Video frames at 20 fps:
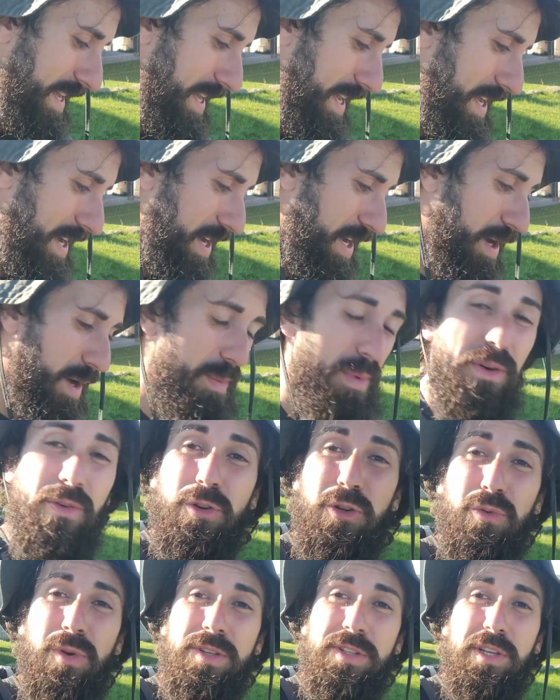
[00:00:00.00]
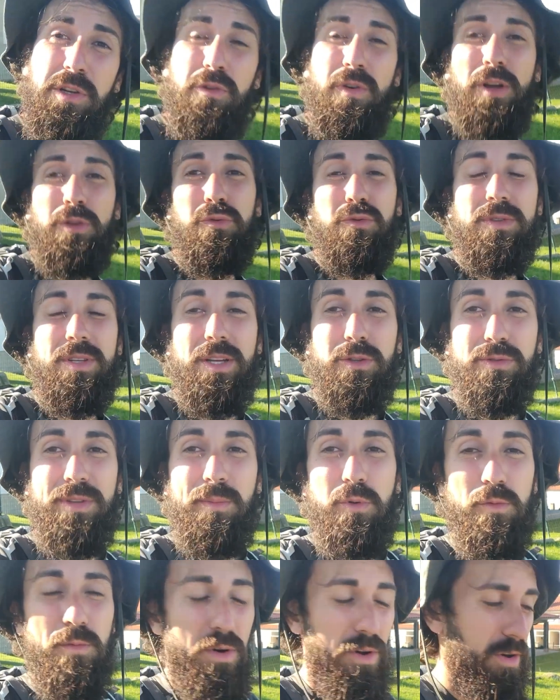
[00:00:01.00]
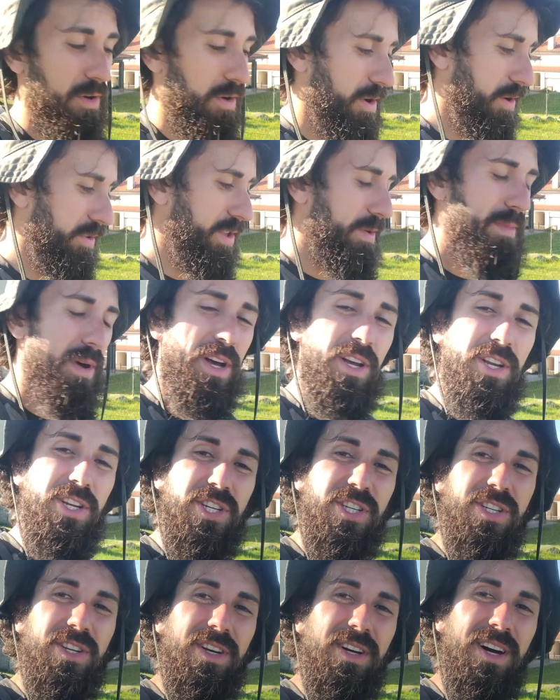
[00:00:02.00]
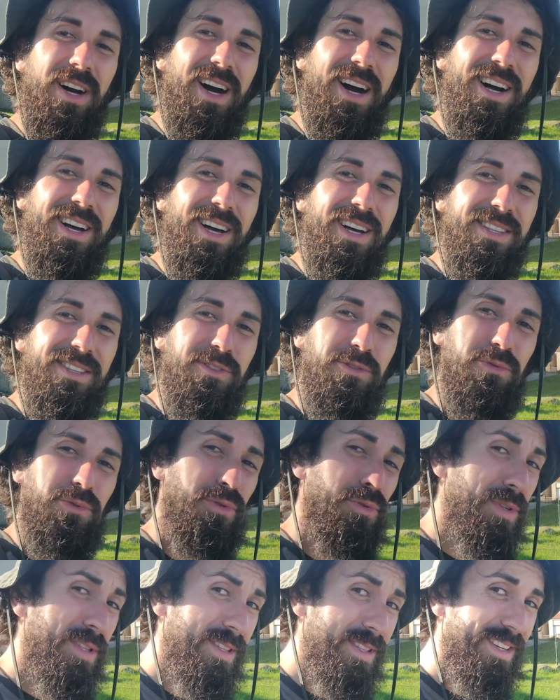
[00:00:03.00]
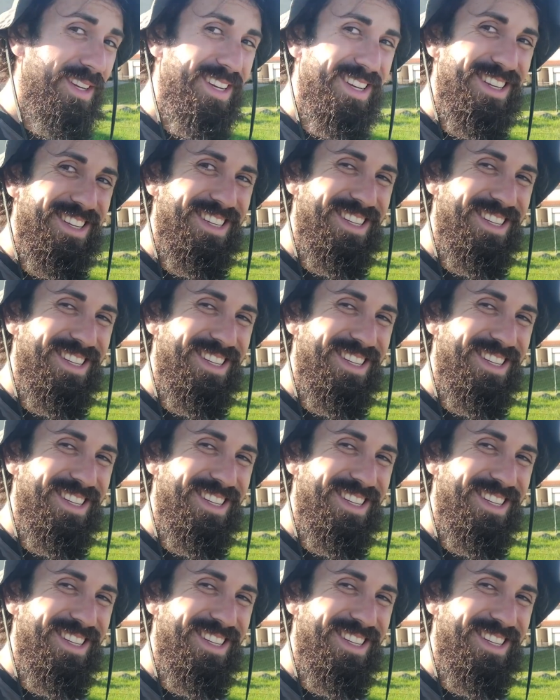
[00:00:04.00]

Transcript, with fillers: Et bah, je vous laisse découvrir tout ça tout simplement en images. À tout de suite